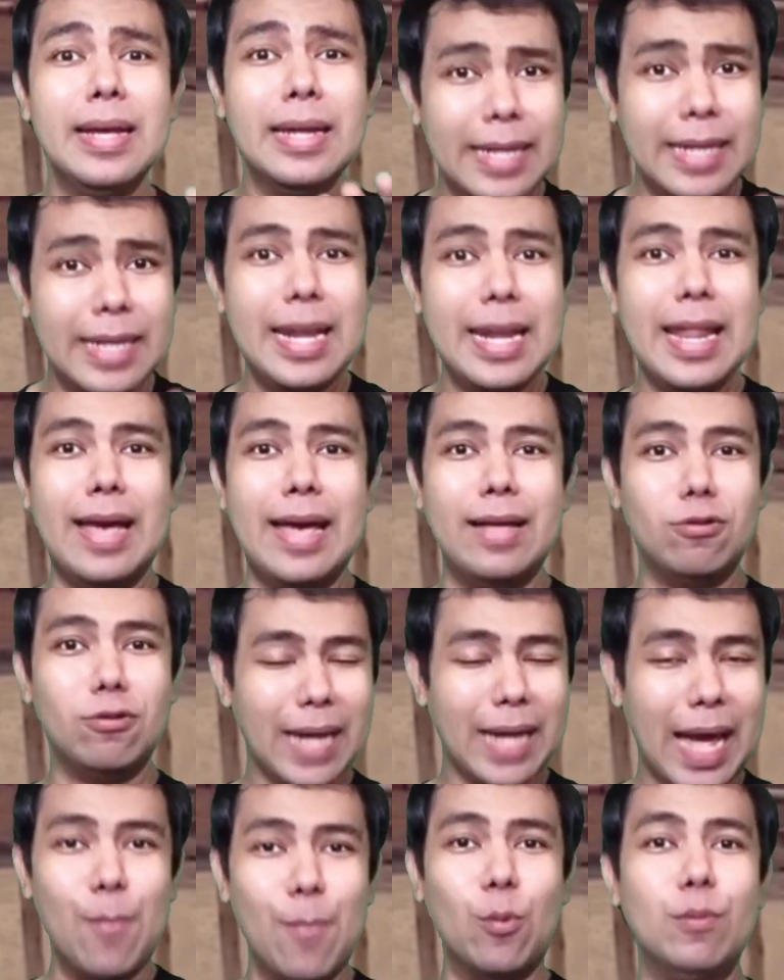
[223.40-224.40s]
นั่นแหละ ต้
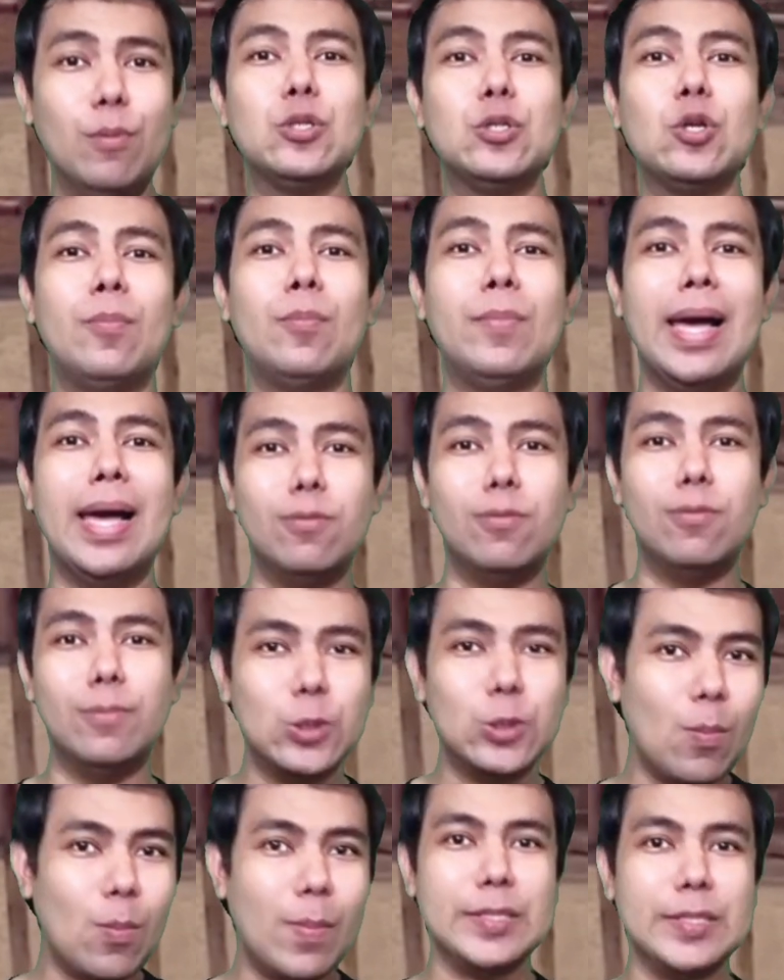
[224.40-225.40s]
องถามคุณผู้ชมละ คุณ
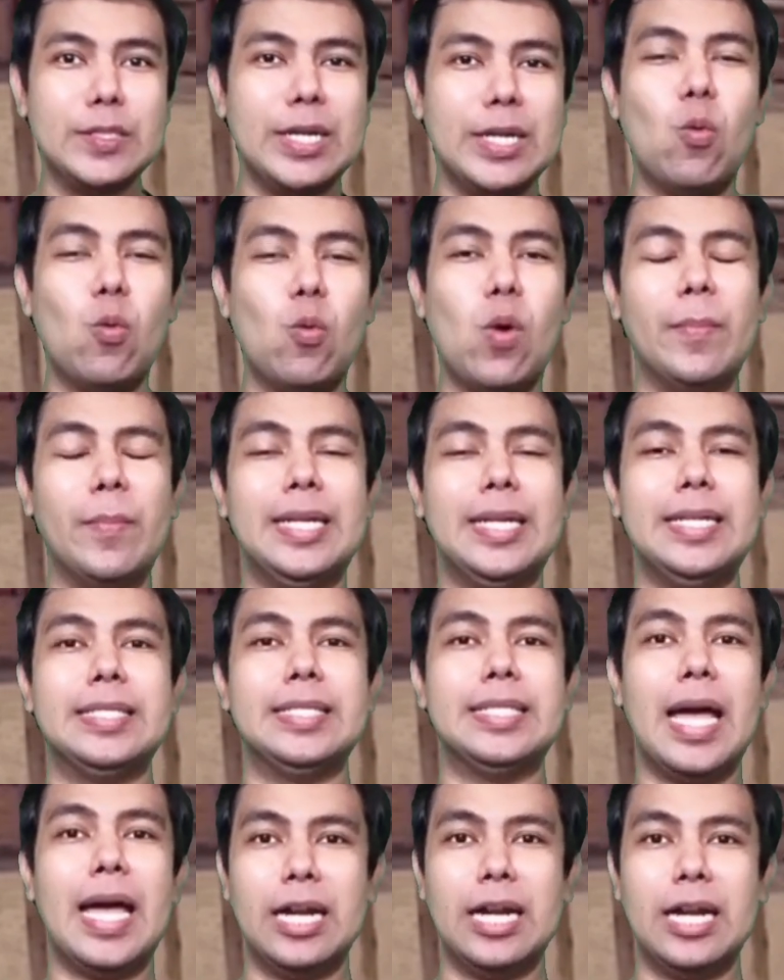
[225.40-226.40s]
ผู้ชมมาแสดงความคิดเห็
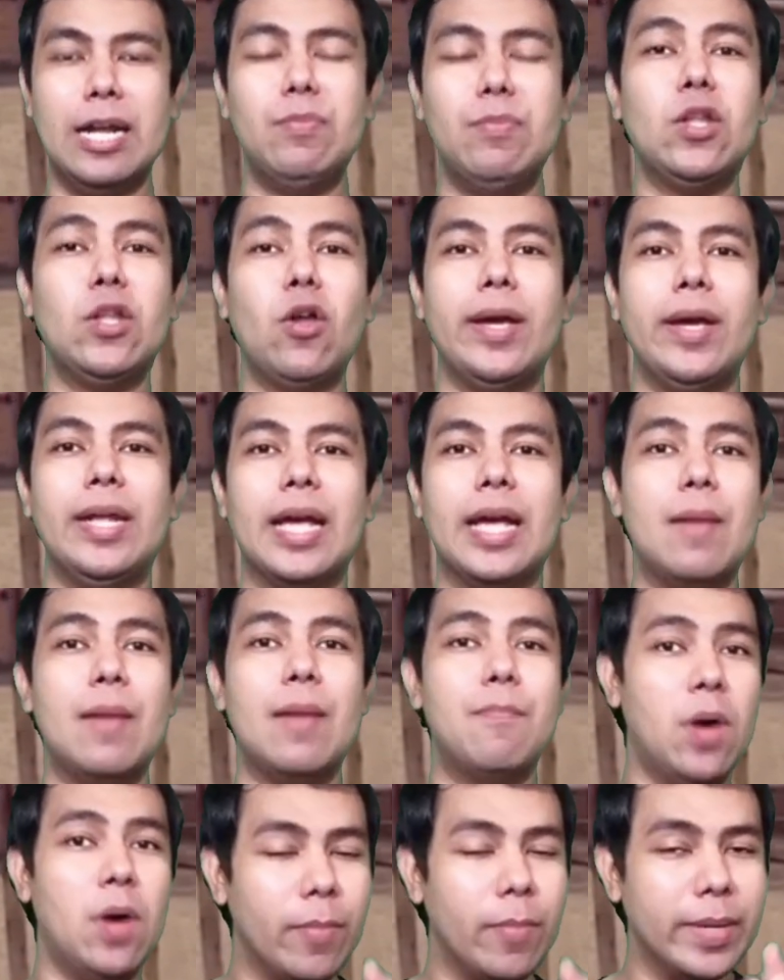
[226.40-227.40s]
นใต้คลิปนี้หน่อยนะครั
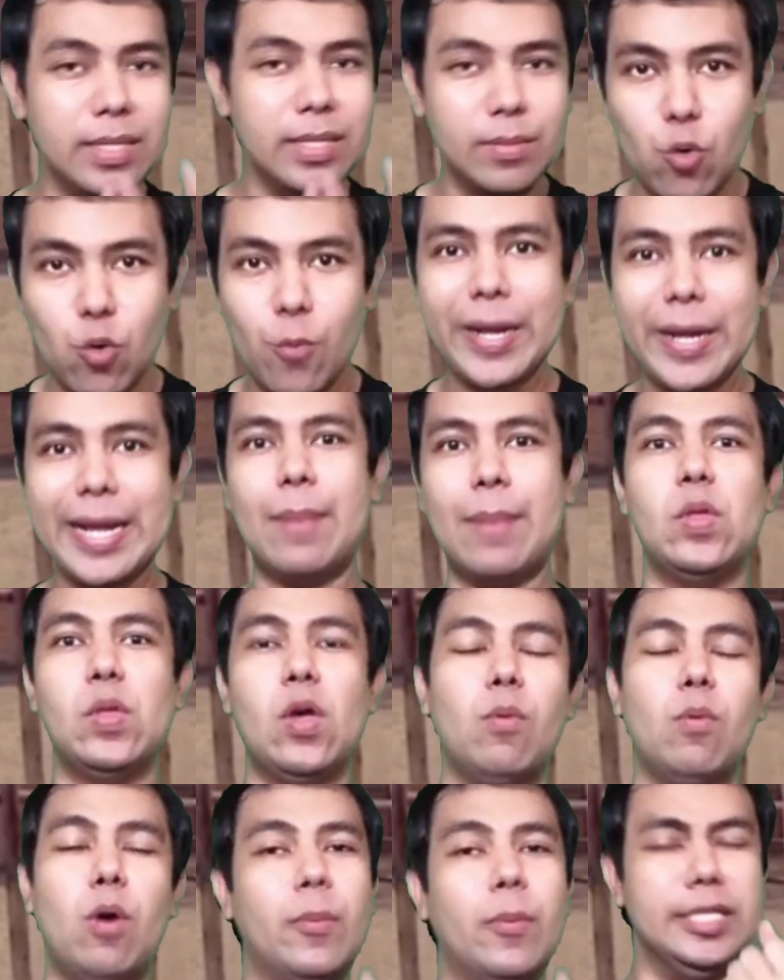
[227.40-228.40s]
บบอกไปถึงผู้กำกับห
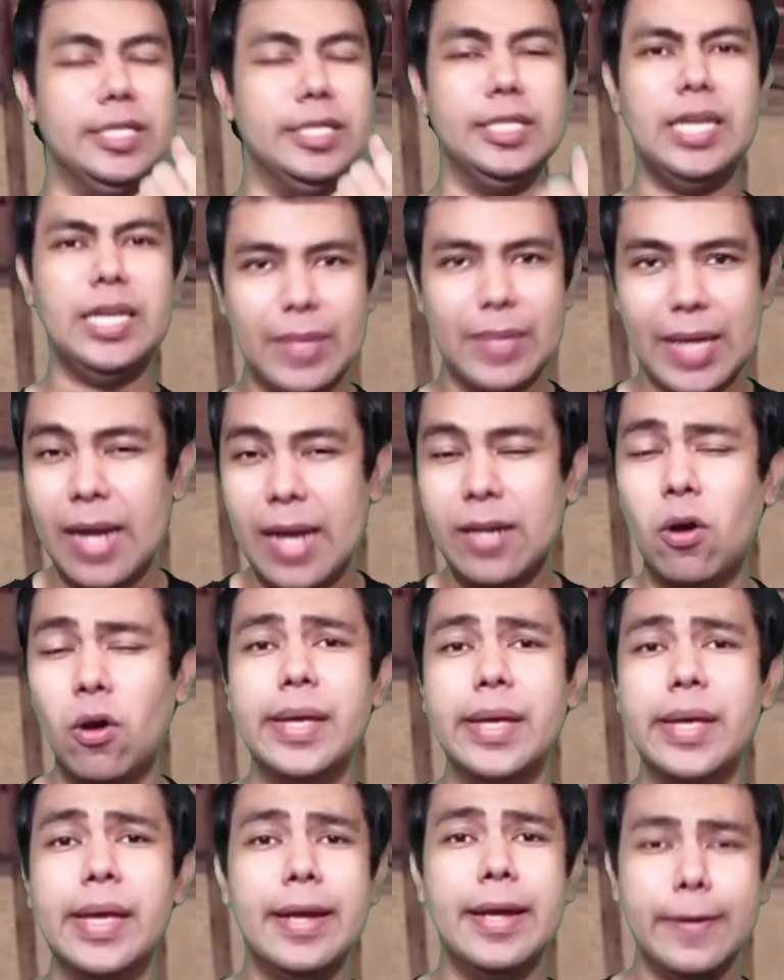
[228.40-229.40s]
น่อยบอกไปถึงทีมงานห
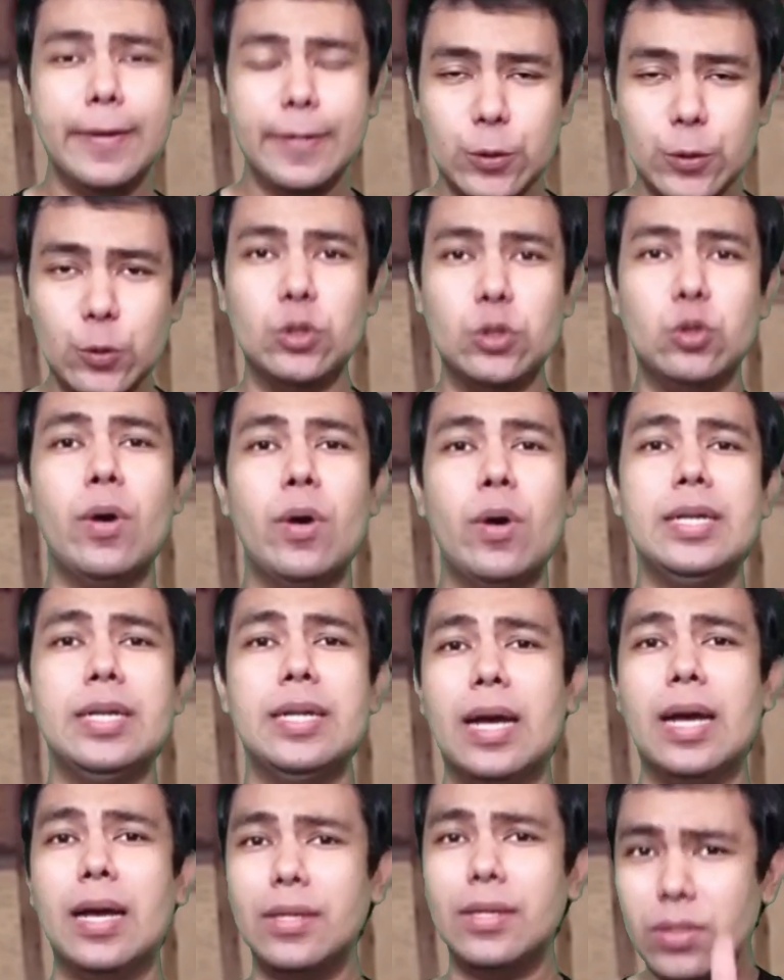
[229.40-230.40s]
น่อย ส่วนตัวดิ
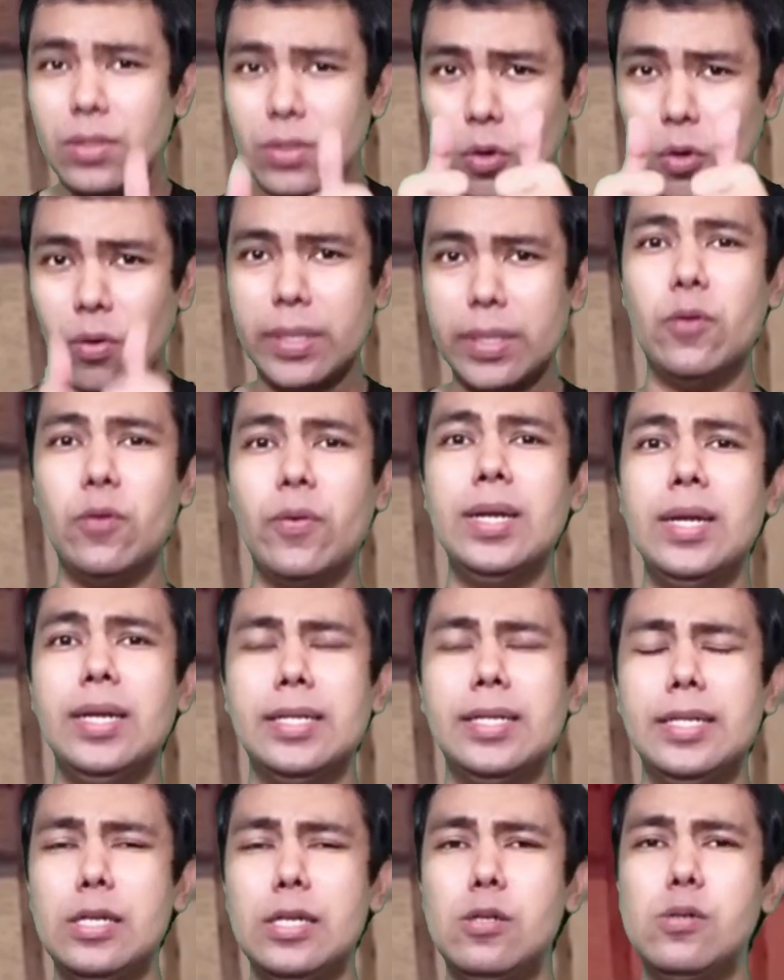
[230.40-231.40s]
นอะยกนิ้วให้เล
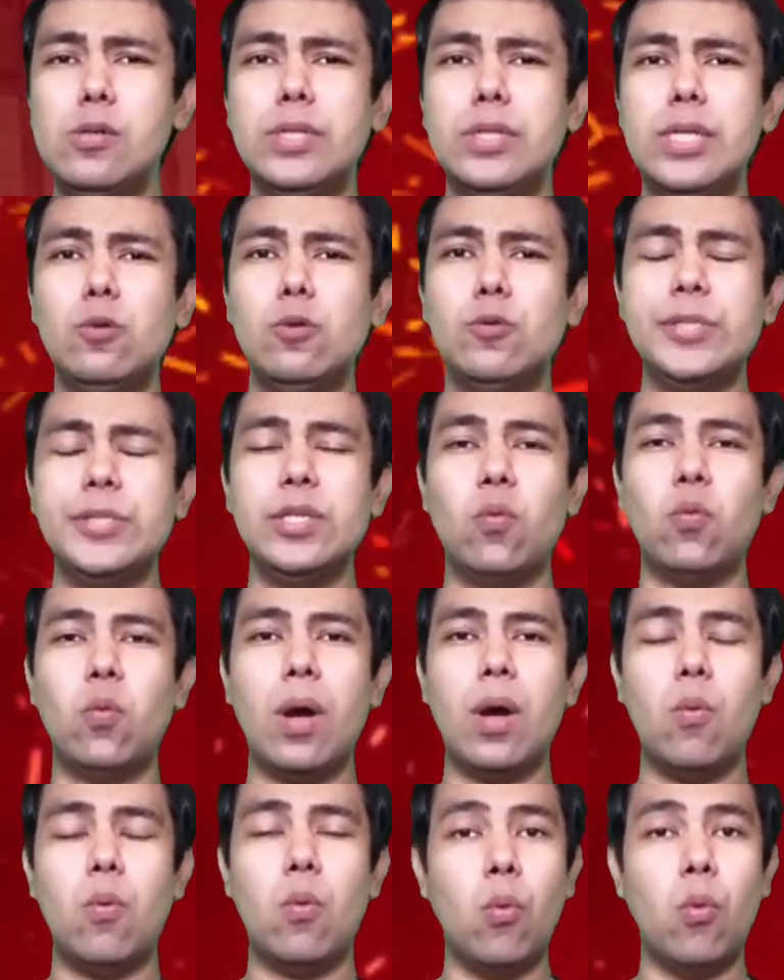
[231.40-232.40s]
ยคือดินยิ่งรู้สึก
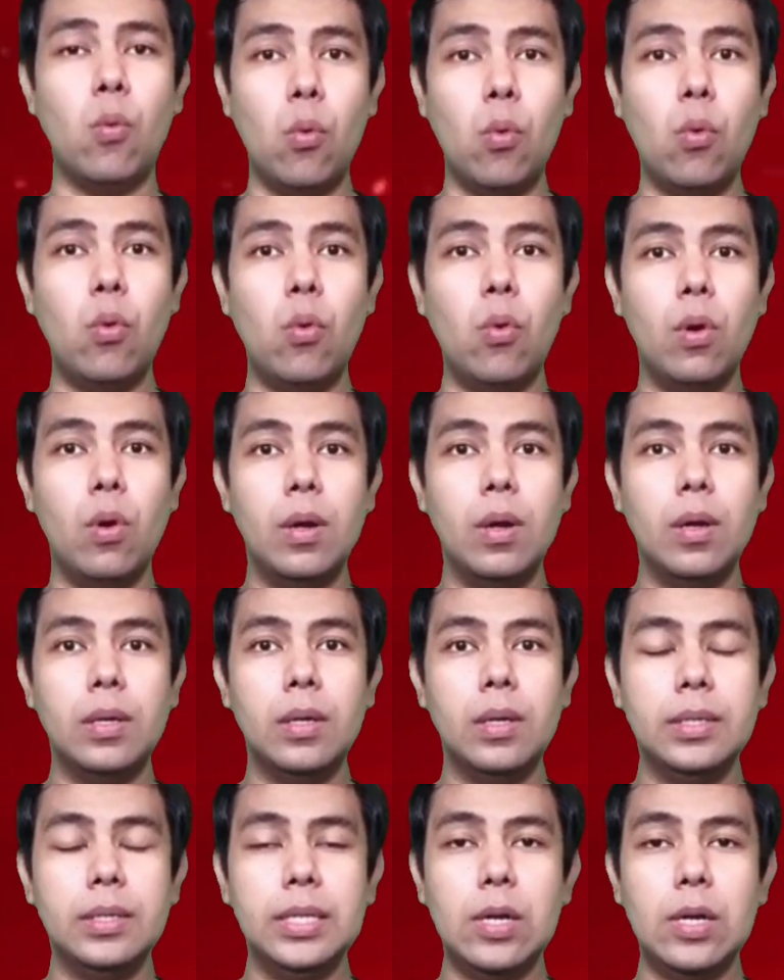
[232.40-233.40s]
ว่าโอ้โห
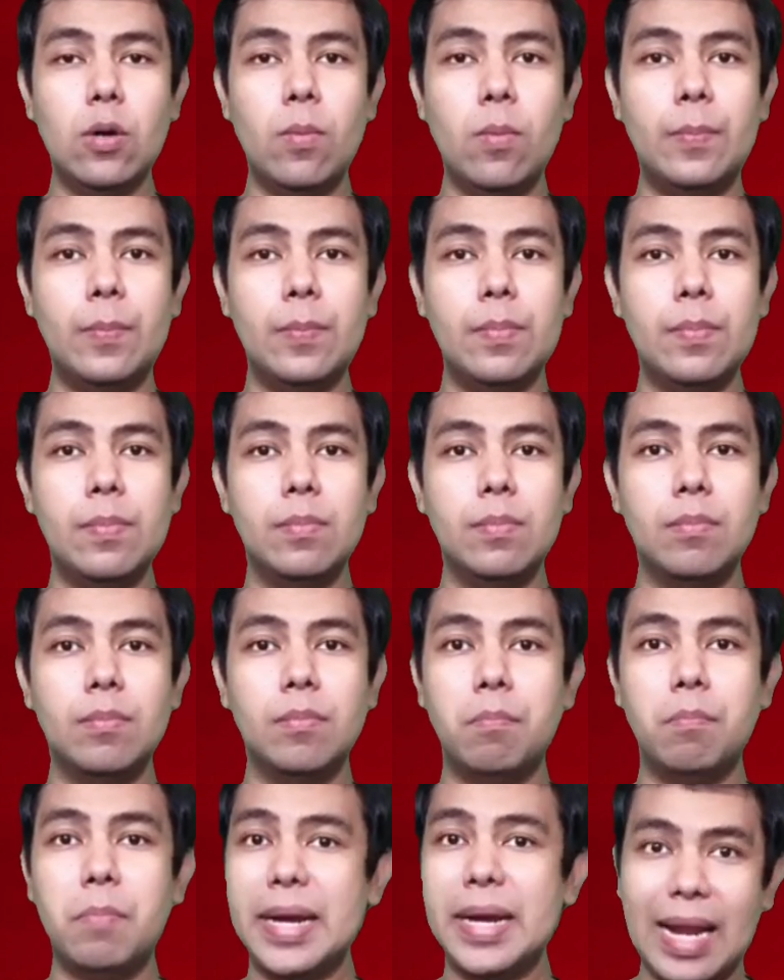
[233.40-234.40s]
นี่เราแบบ
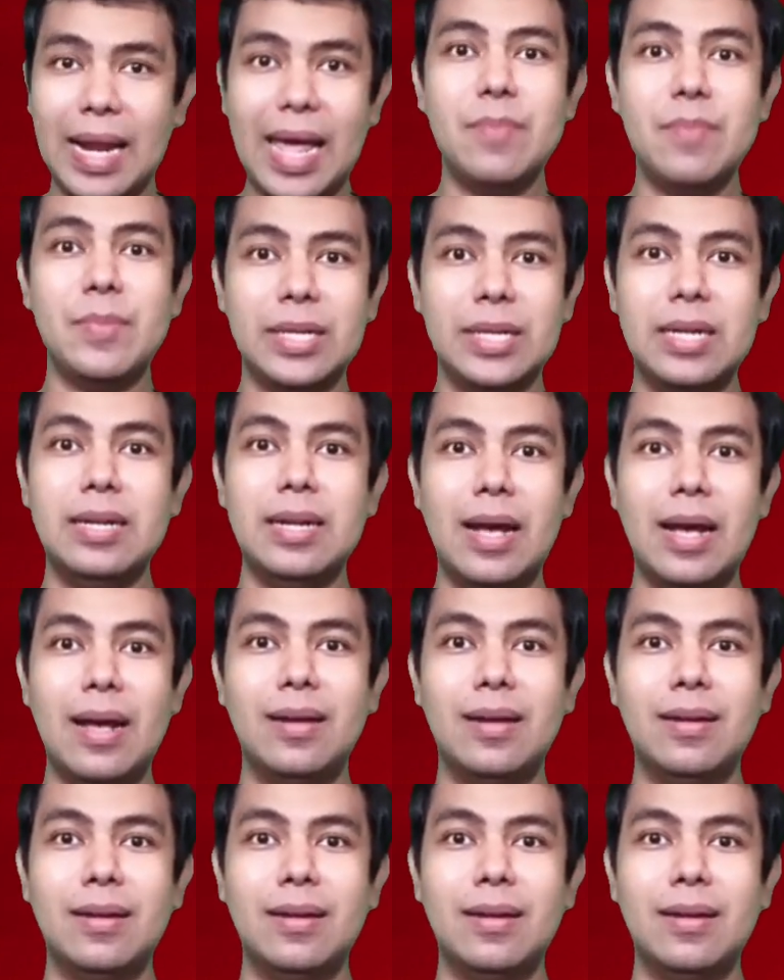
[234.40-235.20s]
ไปไกลเหมือนกันนะ